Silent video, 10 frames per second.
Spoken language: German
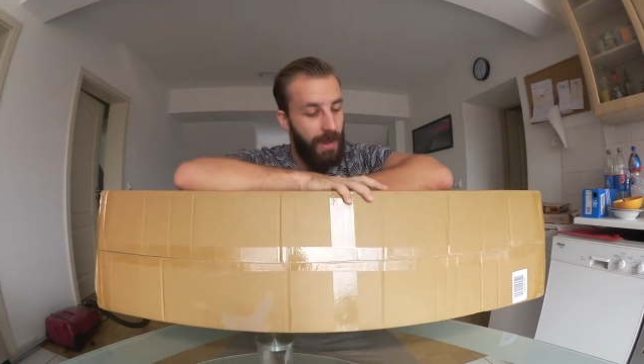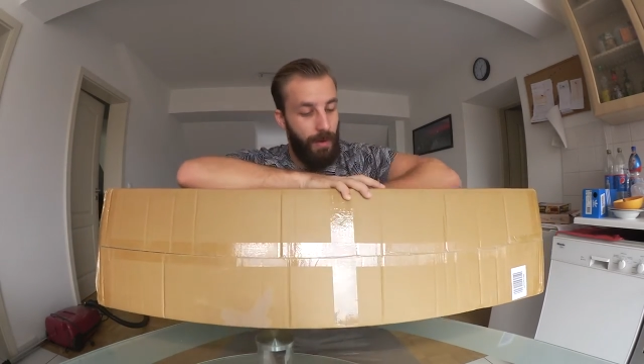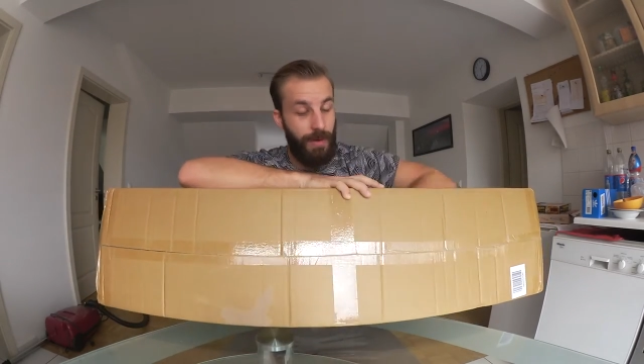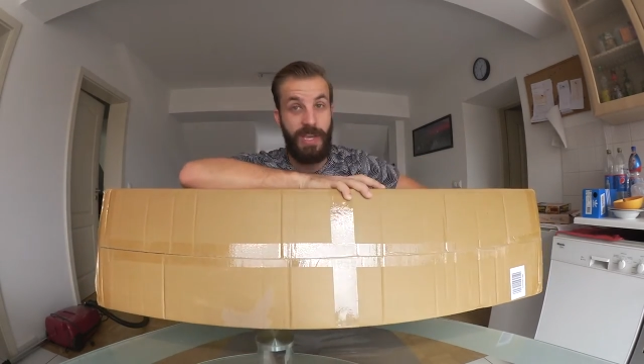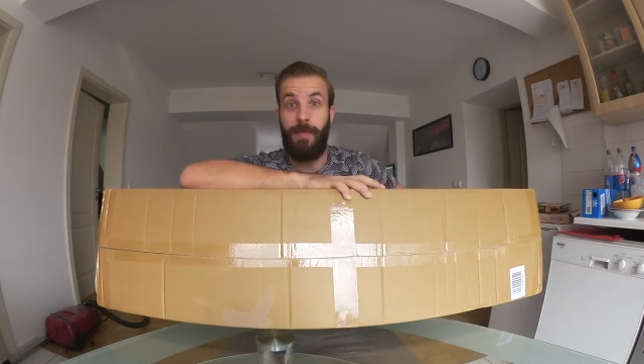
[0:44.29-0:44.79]

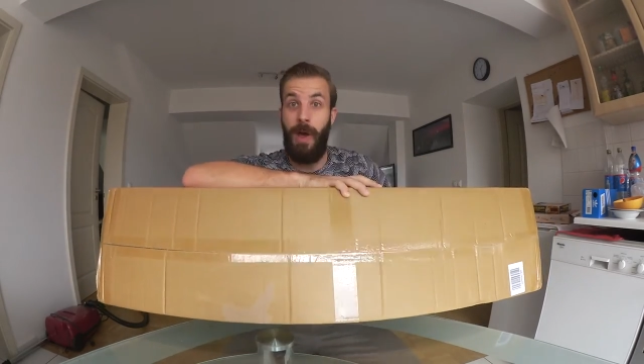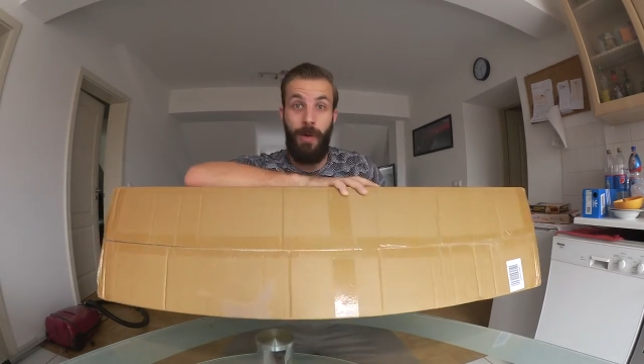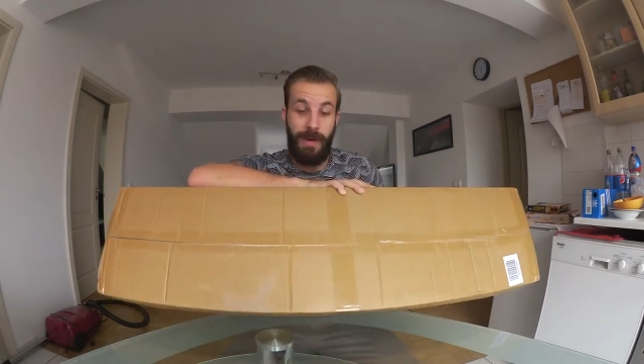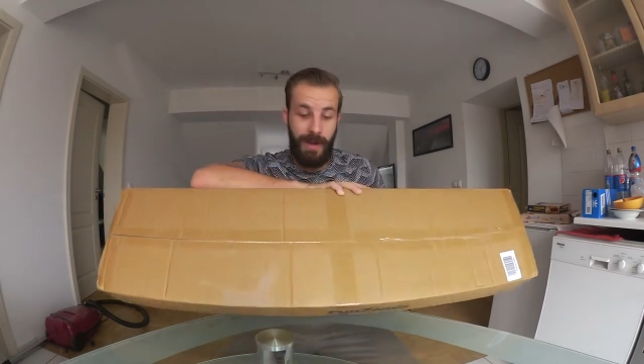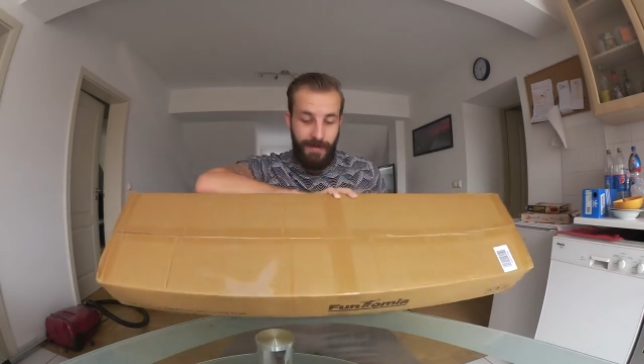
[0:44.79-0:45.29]
Und ich bin
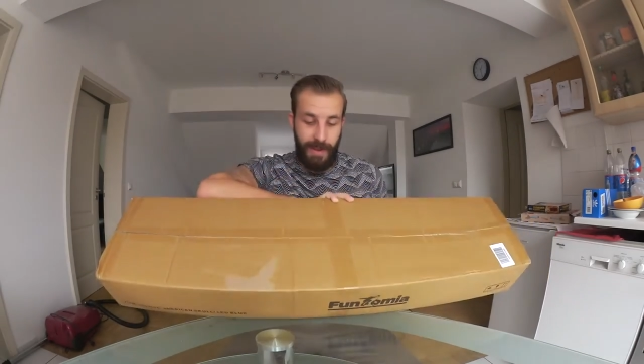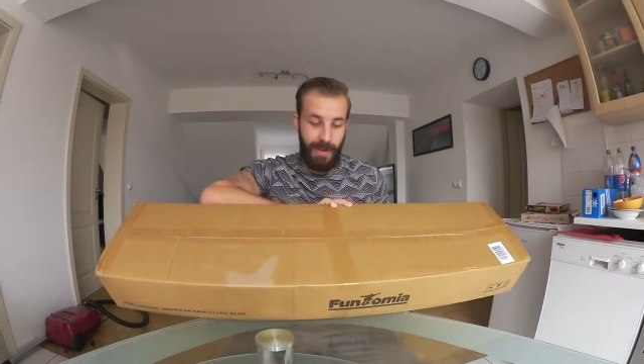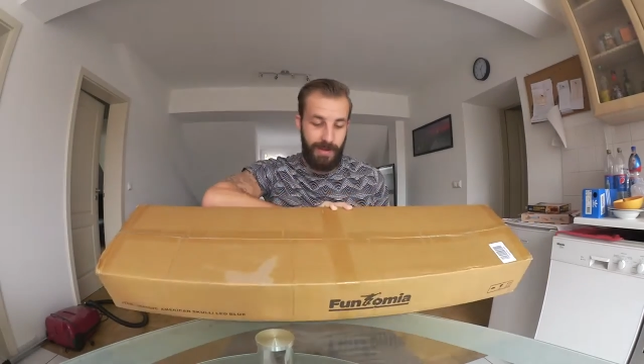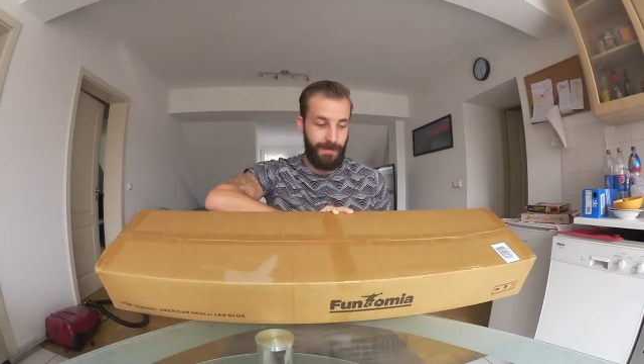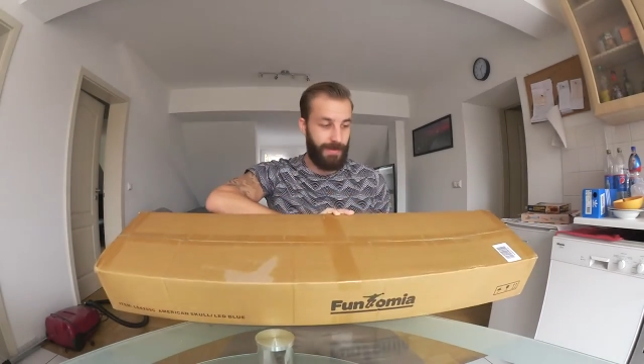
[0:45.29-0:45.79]
auch ein
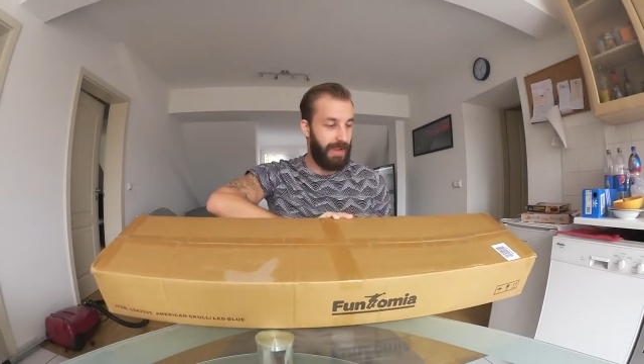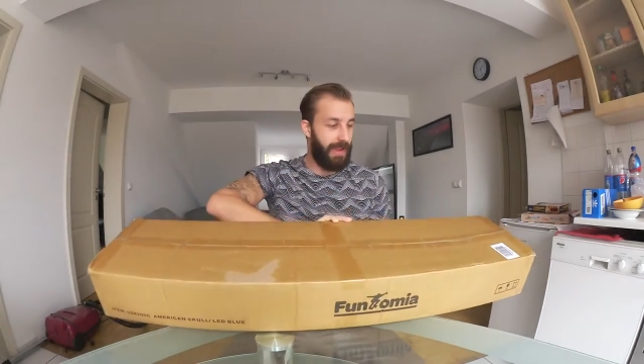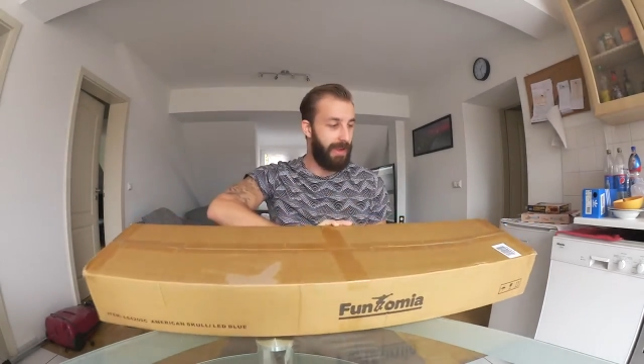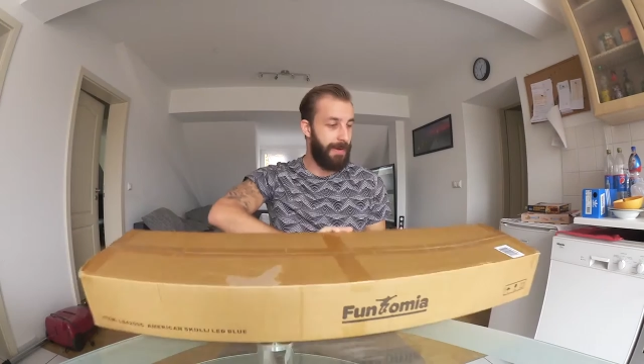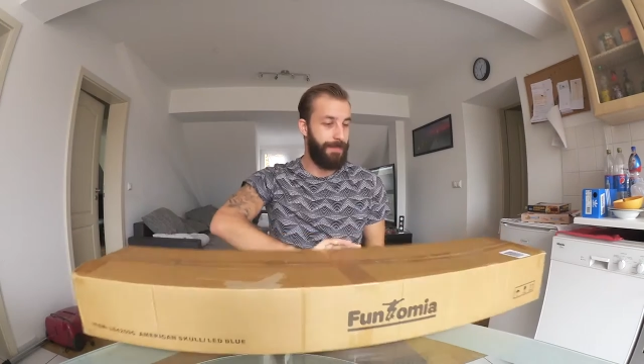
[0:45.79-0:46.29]
Anfänger, von
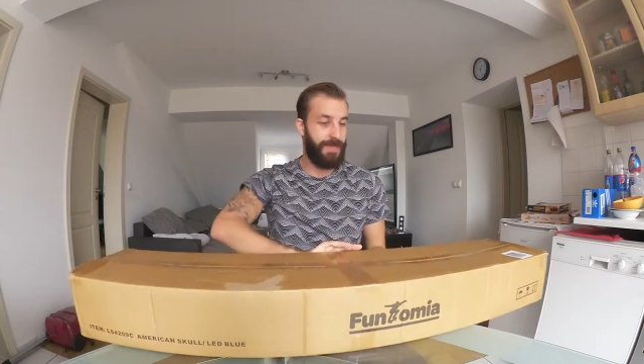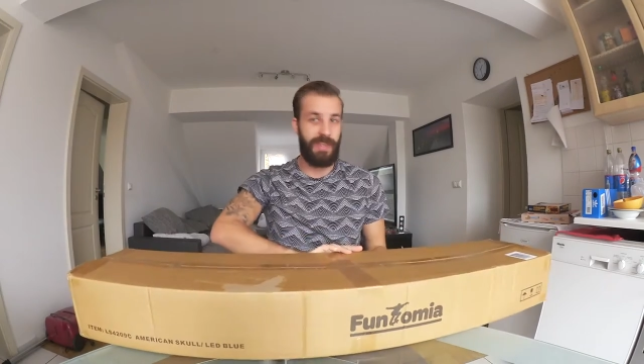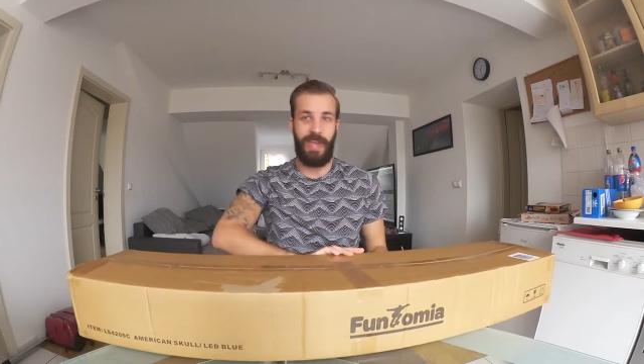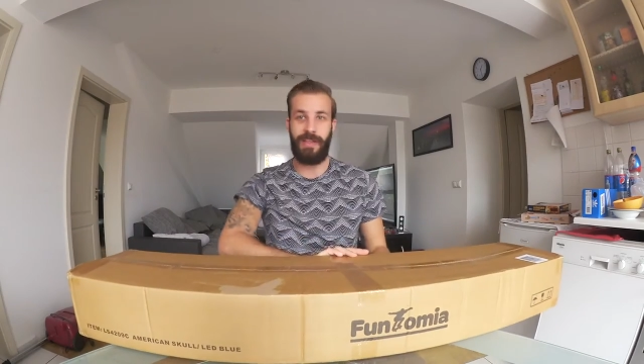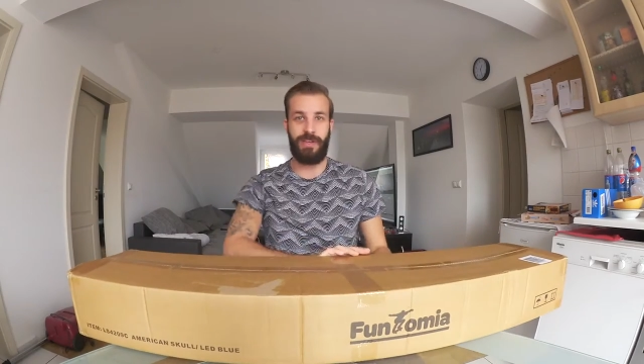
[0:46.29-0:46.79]
daher die
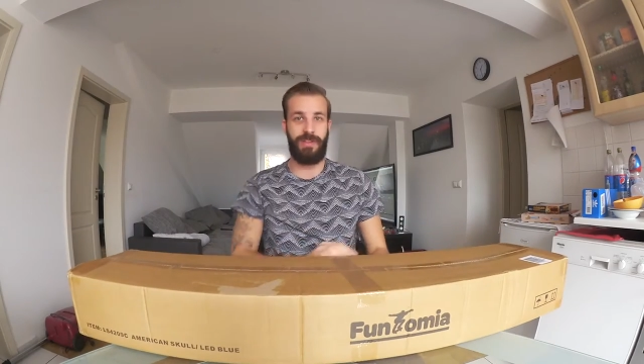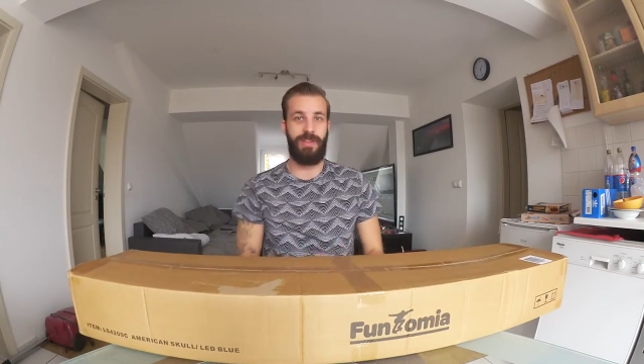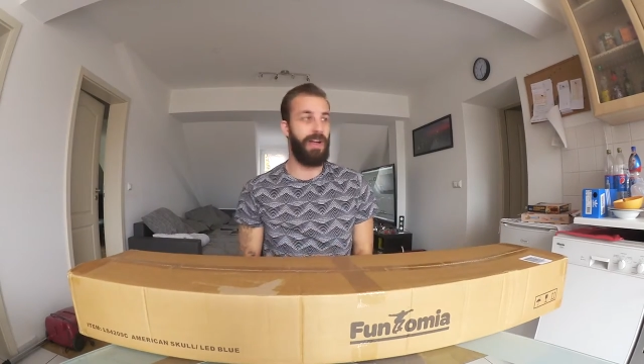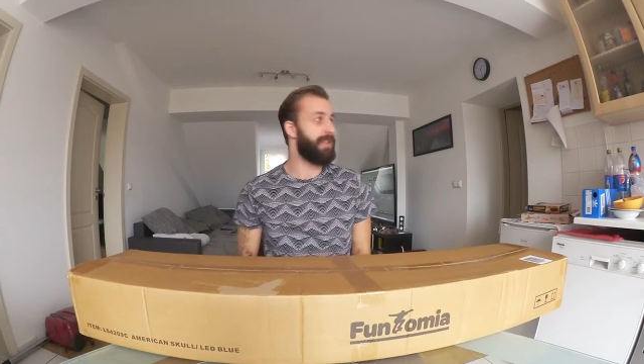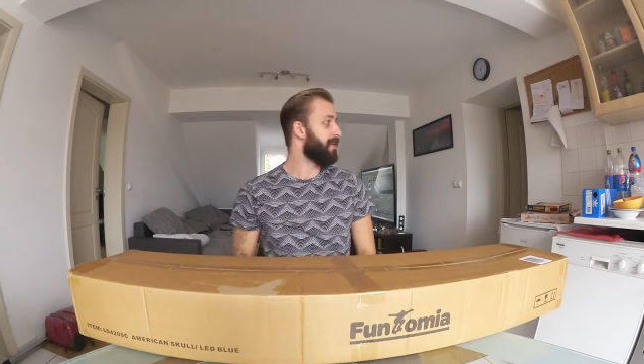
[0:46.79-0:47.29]
technischen
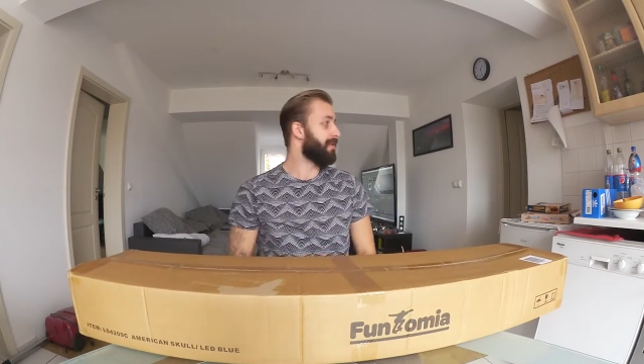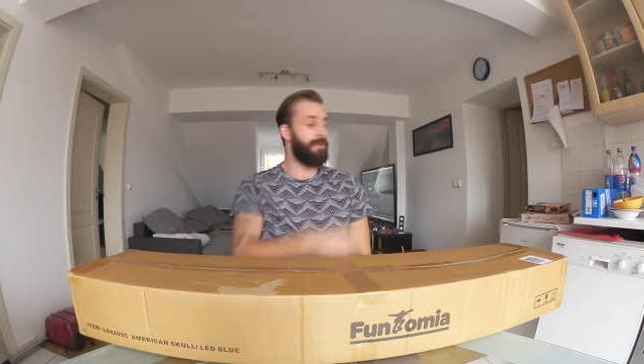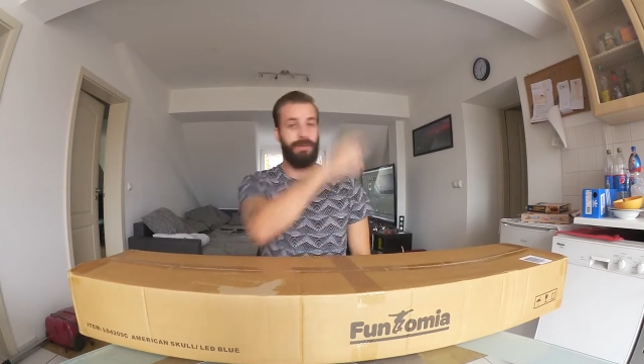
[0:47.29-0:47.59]
Daten